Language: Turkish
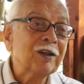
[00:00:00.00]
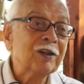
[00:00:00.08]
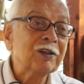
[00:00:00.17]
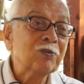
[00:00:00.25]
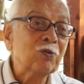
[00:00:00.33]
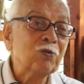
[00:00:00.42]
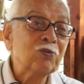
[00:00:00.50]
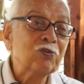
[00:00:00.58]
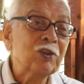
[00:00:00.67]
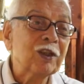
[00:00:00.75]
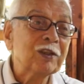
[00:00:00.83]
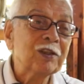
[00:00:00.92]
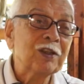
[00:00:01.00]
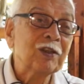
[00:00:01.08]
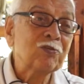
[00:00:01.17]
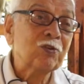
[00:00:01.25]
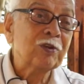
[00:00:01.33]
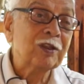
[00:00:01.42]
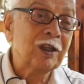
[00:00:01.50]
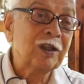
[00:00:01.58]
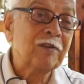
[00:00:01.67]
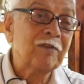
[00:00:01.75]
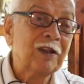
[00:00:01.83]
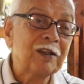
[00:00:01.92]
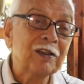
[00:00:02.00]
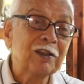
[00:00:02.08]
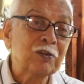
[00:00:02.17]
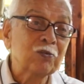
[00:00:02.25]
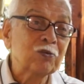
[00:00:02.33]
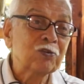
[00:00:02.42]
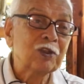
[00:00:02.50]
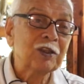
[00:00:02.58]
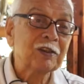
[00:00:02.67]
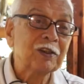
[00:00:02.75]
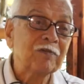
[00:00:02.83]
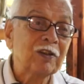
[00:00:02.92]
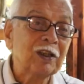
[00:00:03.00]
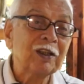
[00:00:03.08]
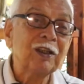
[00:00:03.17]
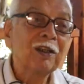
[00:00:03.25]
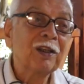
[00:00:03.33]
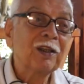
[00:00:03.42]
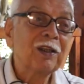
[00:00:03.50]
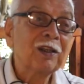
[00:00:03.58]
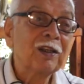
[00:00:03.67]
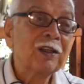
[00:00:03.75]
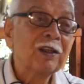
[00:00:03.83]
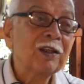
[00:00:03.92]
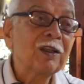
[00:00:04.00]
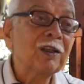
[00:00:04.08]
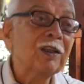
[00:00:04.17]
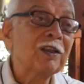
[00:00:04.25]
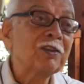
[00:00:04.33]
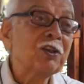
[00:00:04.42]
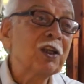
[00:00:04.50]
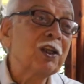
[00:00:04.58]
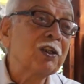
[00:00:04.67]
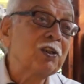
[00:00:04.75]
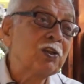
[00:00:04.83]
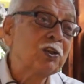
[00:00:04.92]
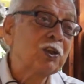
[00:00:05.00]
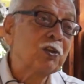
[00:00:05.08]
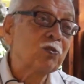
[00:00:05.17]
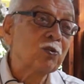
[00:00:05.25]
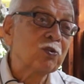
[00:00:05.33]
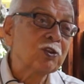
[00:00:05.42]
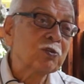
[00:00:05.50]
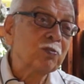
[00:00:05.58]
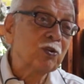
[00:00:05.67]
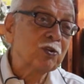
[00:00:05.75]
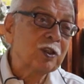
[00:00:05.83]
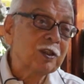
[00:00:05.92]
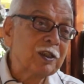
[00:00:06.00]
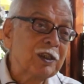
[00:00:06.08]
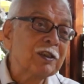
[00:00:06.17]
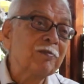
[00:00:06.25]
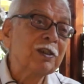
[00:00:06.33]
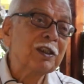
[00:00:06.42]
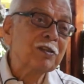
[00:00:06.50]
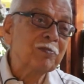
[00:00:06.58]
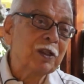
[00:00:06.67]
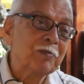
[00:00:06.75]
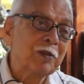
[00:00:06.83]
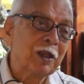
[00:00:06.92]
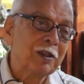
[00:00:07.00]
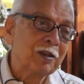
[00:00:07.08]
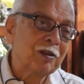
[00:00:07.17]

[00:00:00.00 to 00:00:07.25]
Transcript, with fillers: 49 senesinde sonra daha evvel de 49 senesinde falan e, şeyle ilgileniyorduk. Sporla da ilgimi kesmedim yani.